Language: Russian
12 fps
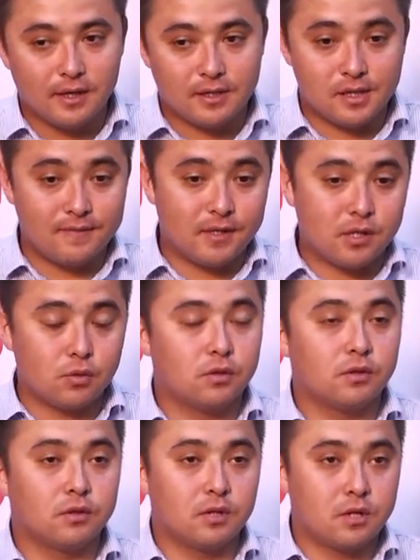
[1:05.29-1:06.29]
Слова на,
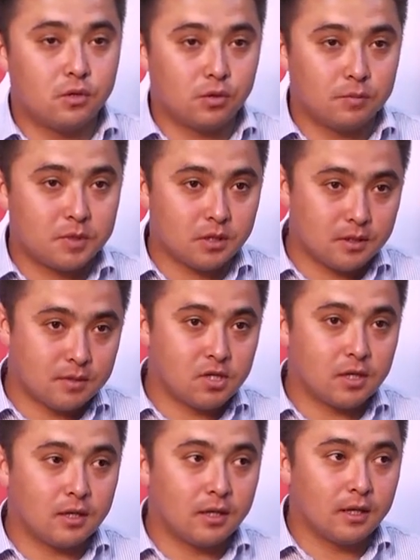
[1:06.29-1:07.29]
на нее написал
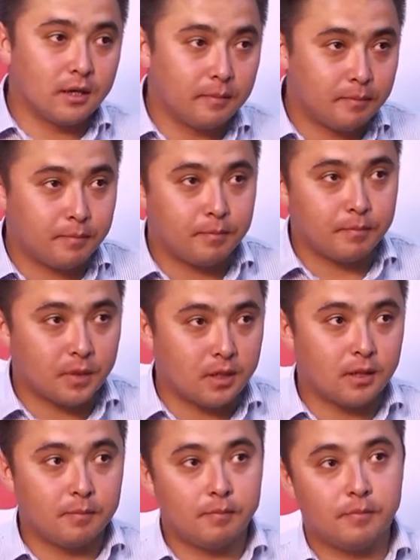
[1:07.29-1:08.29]
замечательная
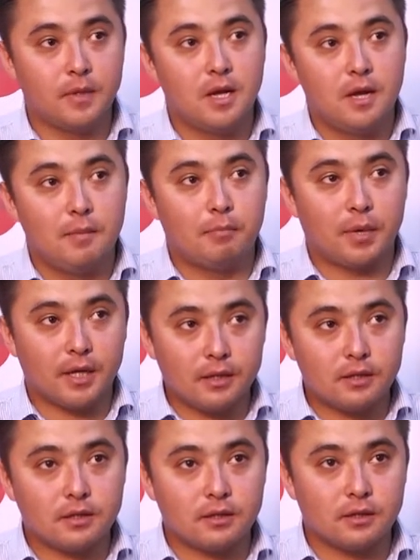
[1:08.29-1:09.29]

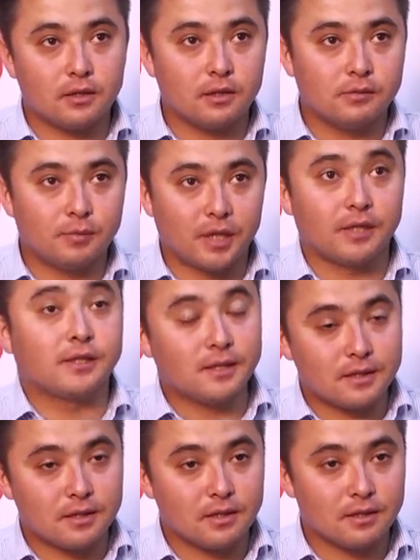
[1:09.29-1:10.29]
поэт,
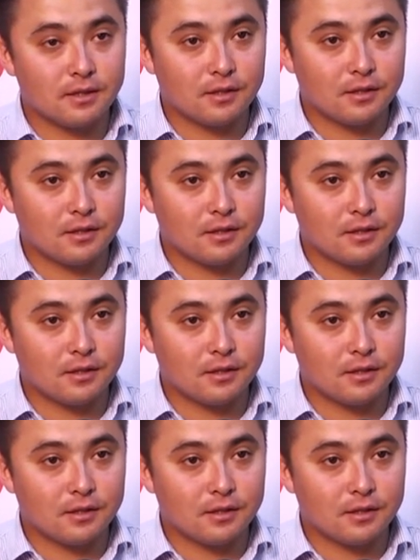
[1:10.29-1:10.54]
поэтесса